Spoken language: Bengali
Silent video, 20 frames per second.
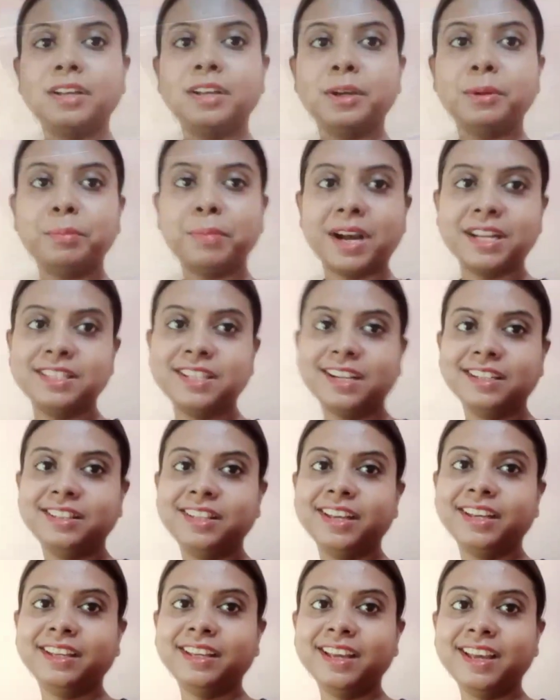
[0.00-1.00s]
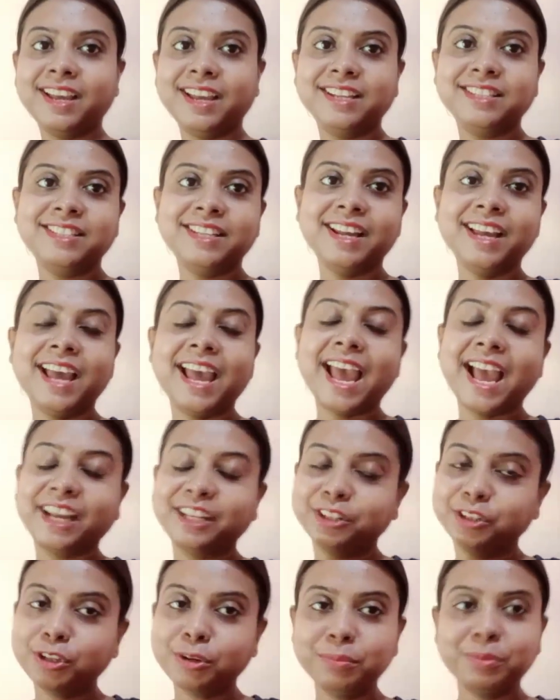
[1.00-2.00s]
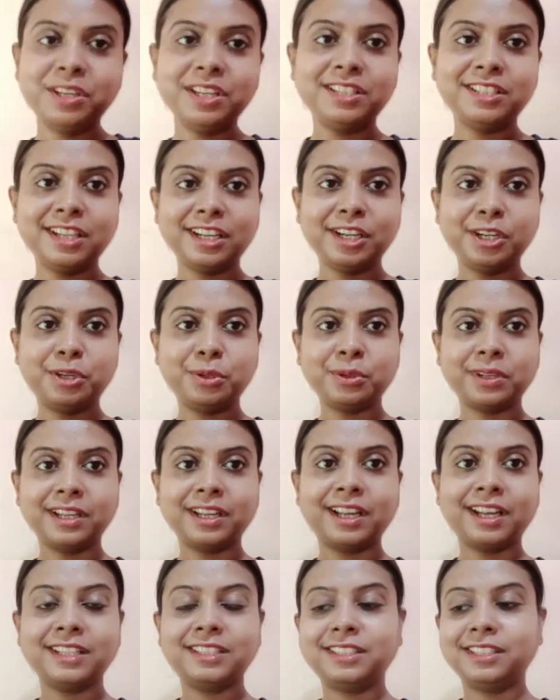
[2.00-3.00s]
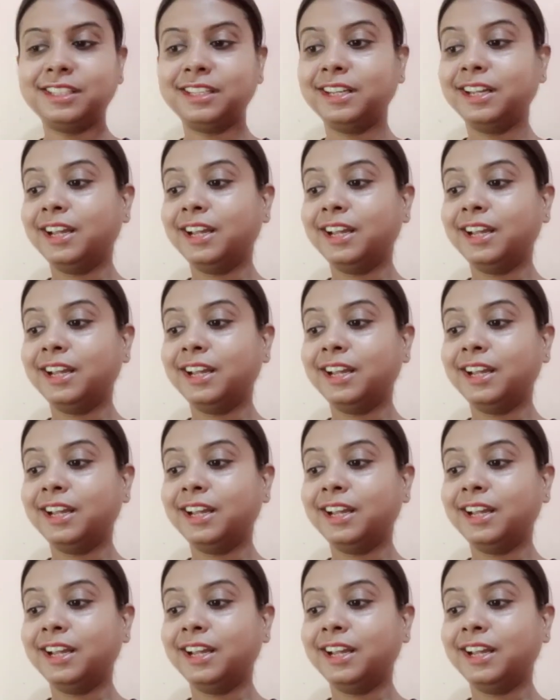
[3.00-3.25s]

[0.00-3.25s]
বাজার থেকে এসে একদম কিচেনে ঢুকে গেছি